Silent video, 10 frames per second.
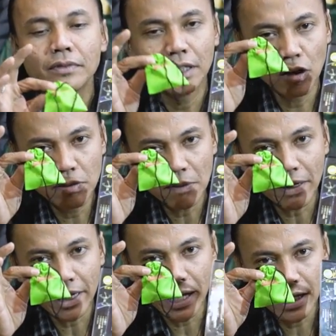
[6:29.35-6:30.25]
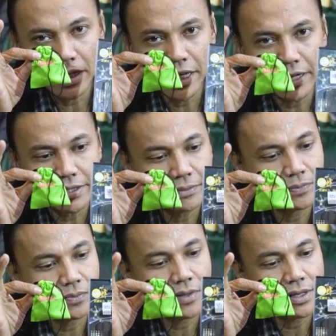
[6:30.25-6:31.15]
Jadi lo bisa pakai kayak gini, gengs.
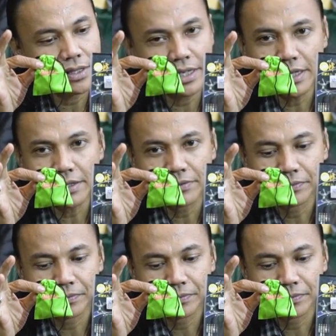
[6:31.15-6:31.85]
Sih?